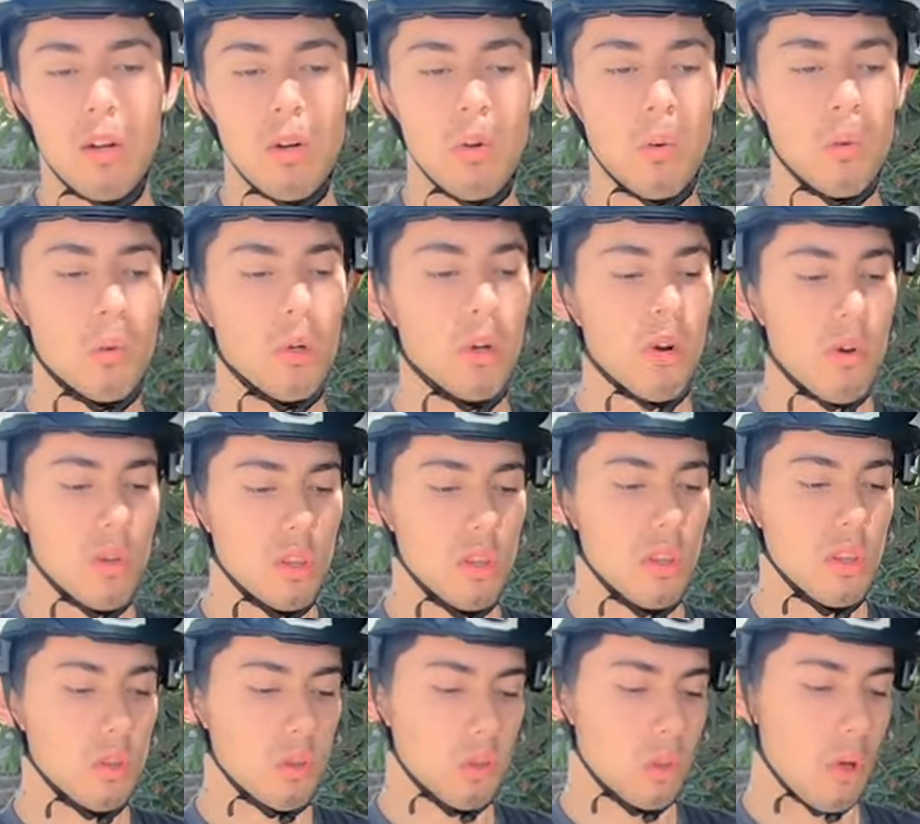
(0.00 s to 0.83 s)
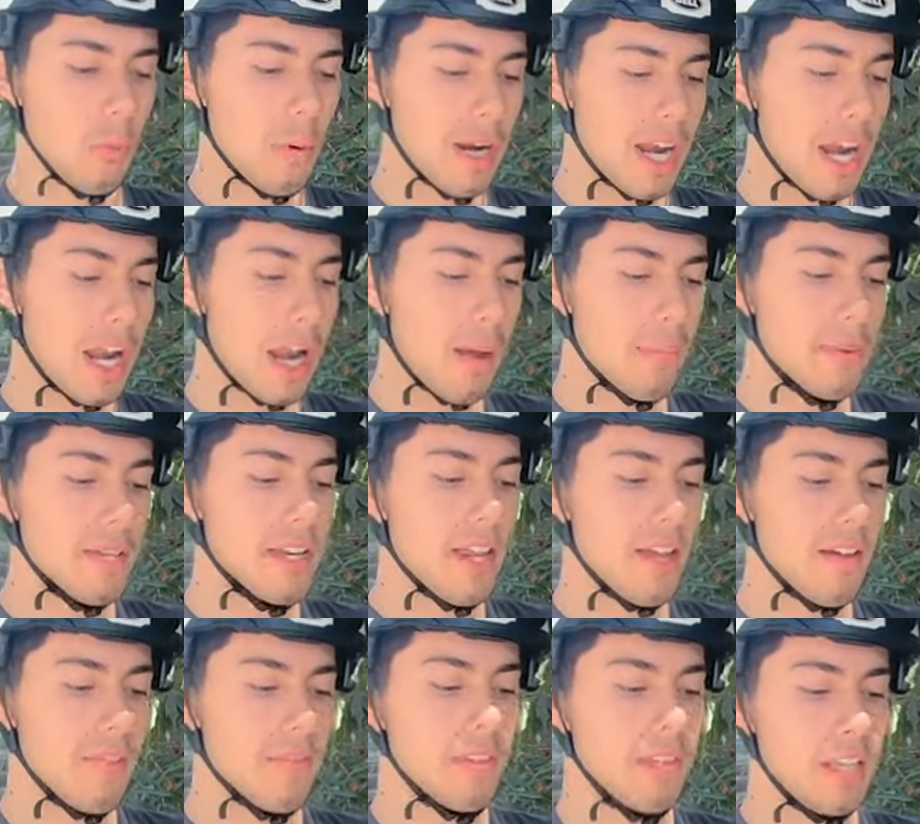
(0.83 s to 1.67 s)
Un robot toma la
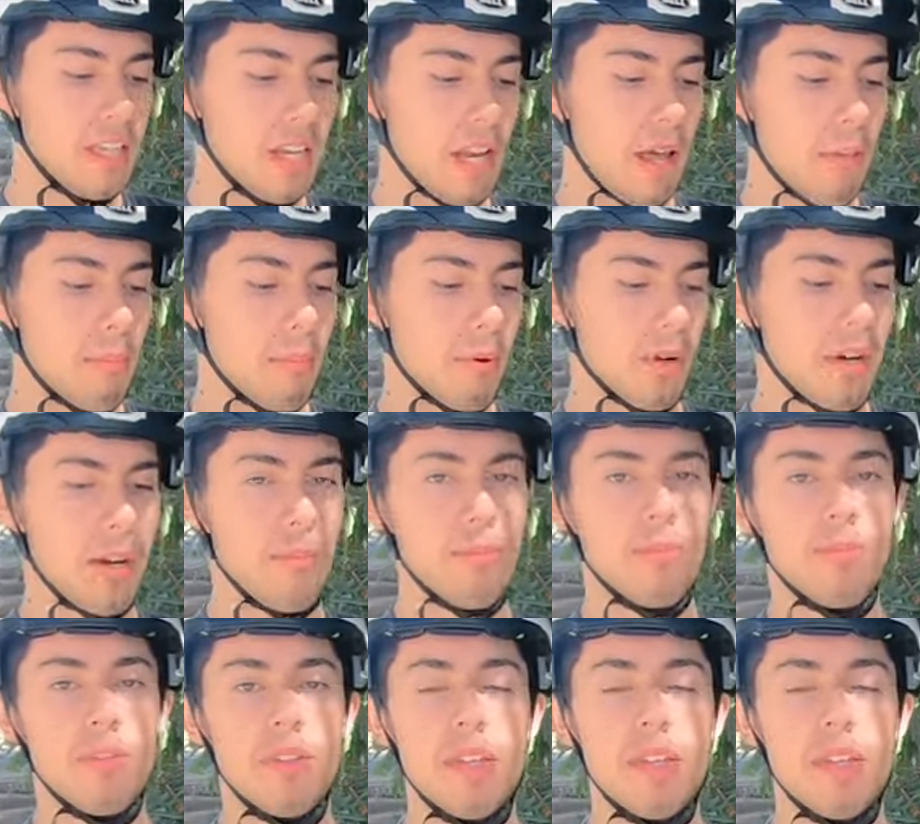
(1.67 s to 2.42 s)
lámina y la pone